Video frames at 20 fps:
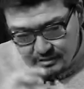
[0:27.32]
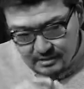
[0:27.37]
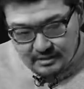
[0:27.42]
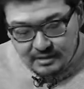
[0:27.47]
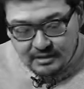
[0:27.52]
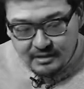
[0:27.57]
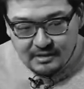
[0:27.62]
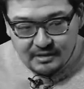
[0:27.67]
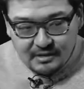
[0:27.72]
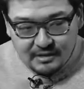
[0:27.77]
И
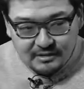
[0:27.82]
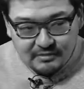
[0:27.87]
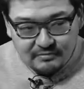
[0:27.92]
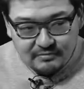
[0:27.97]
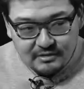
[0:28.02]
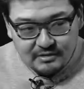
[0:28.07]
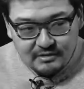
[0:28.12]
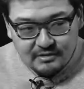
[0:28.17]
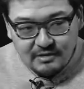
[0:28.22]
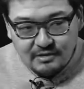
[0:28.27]
я,
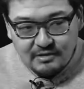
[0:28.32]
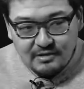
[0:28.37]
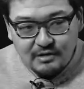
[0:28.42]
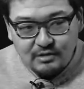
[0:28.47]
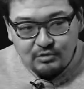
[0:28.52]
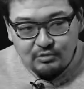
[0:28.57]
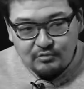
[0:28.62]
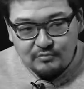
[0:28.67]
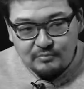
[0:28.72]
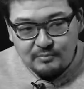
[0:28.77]
наверное, не
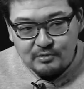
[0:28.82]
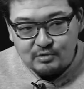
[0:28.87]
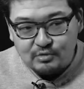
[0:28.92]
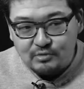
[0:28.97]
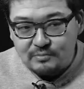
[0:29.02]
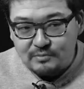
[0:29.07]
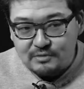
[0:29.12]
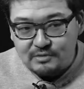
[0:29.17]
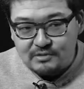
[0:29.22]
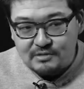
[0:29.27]
готов
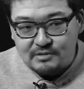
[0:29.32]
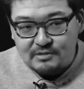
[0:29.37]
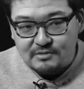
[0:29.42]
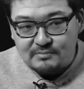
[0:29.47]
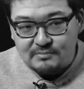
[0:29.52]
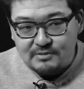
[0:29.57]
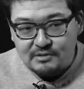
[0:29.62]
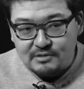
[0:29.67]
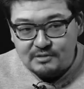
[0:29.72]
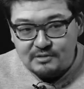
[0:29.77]
поступиться
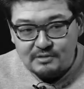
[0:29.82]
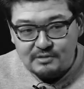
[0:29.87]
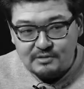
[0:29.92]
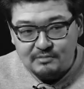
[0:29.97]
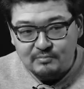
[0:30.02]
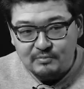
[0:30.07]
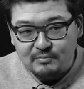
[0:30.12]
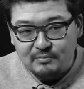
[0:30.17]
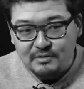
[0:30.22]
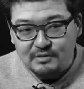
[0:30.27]
этими
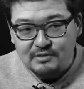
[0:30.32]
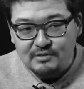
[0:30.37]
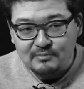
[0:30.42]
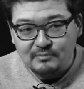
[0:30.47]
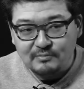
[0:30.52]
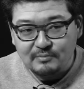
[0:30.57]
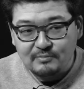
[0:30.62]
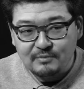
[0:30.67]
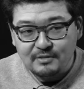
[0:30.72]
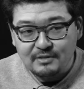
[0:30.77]
ценностями,
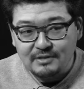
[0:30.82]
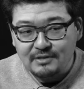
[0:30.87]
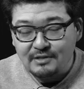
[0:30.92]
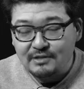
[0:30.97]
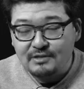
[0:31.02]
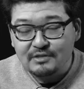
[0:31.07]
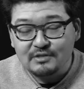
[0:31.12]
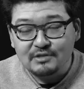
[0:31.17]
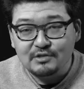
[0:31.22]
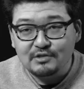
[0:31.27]
принципами ни
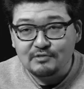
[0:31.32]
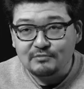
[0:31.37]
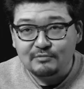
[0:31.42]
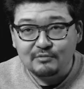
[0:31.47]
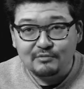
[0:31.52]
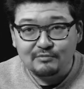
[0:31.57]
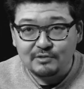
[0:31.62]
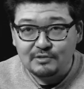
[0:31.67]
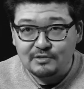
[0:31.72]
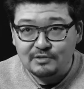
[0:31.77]
ради
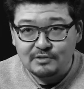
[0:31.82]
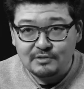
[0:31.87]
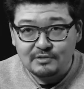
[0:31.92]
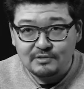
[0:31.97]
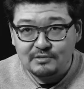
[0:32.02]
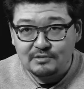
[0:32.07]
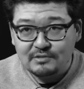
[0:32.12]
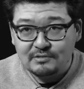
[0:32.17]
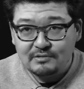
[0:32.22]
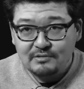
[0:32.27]
чего в этой
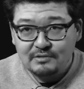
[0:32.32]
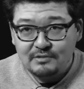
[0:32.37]
жизни.